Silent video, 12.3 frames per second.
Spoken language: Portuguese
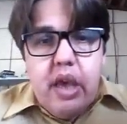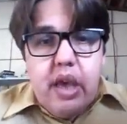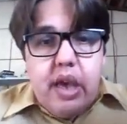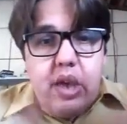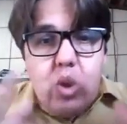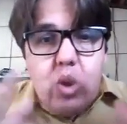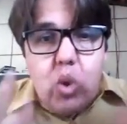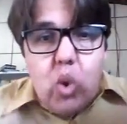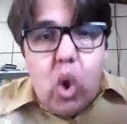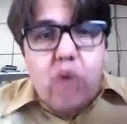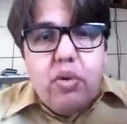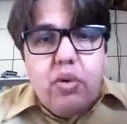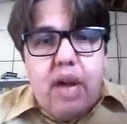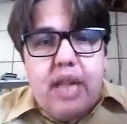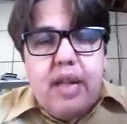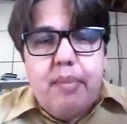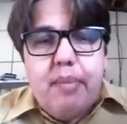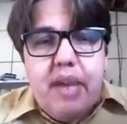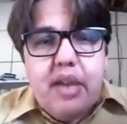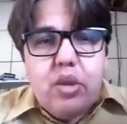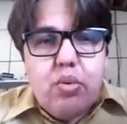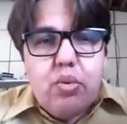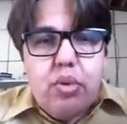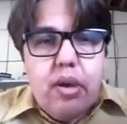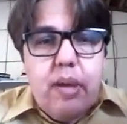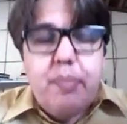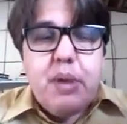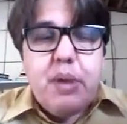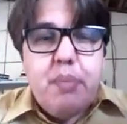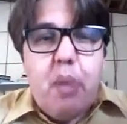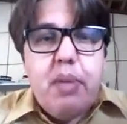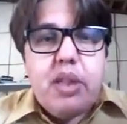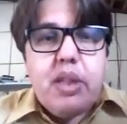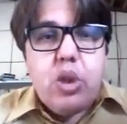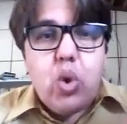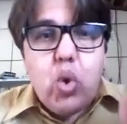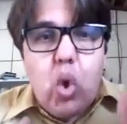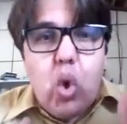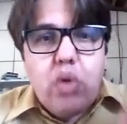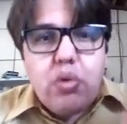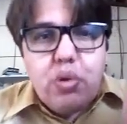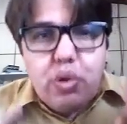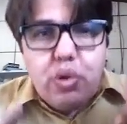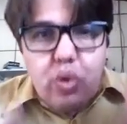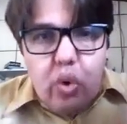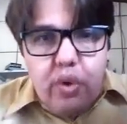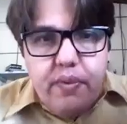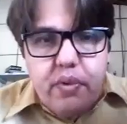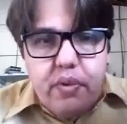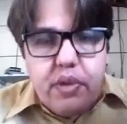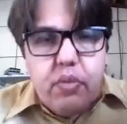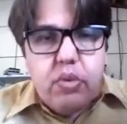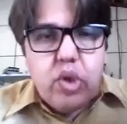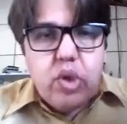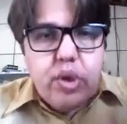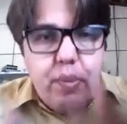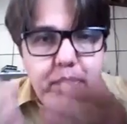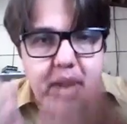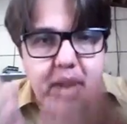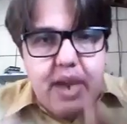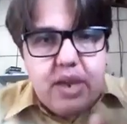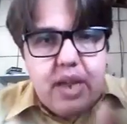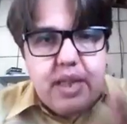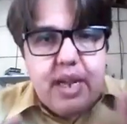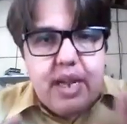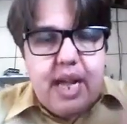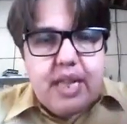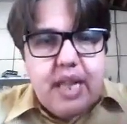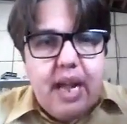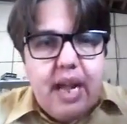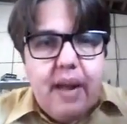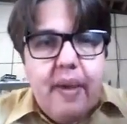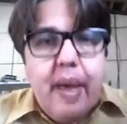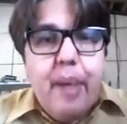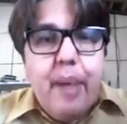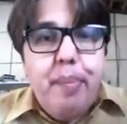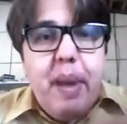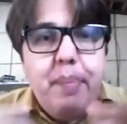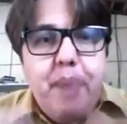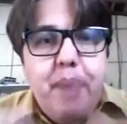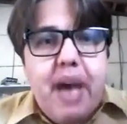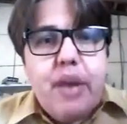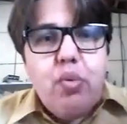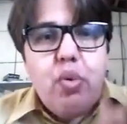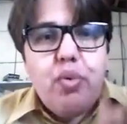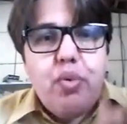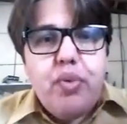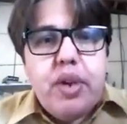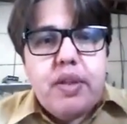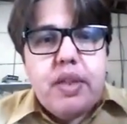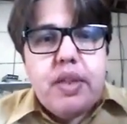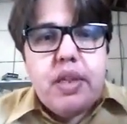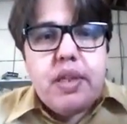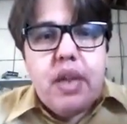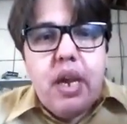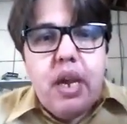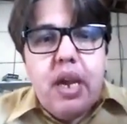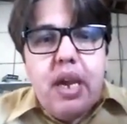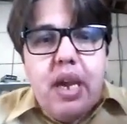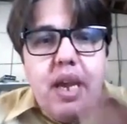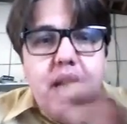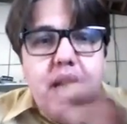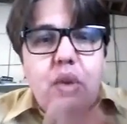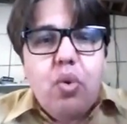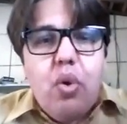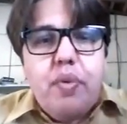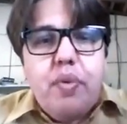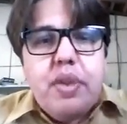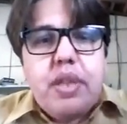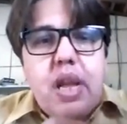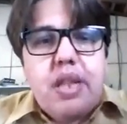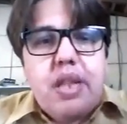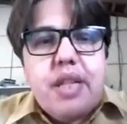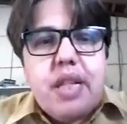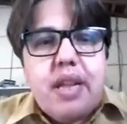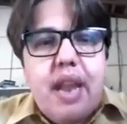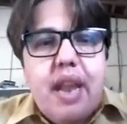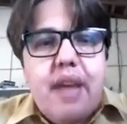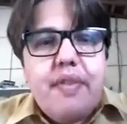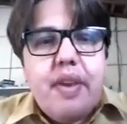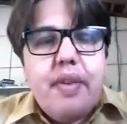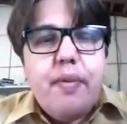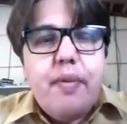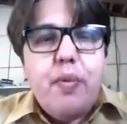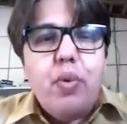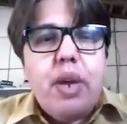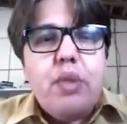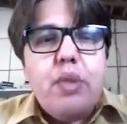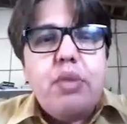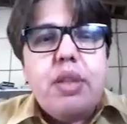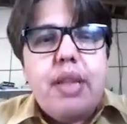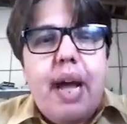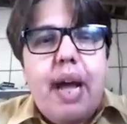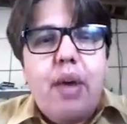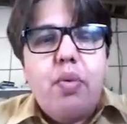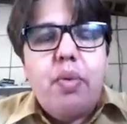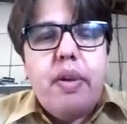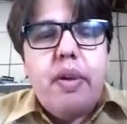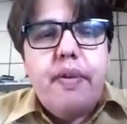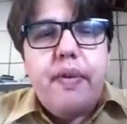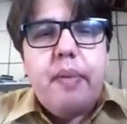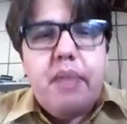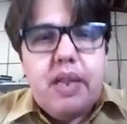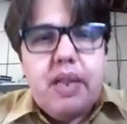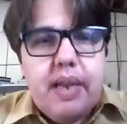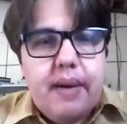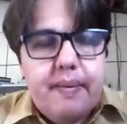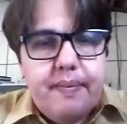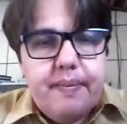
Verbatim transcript: que todo casamento, e principalmente todos os noivos, quando estão prestes a se casar, preparam convites e no convite eles escrevem Fulano de Tal e família.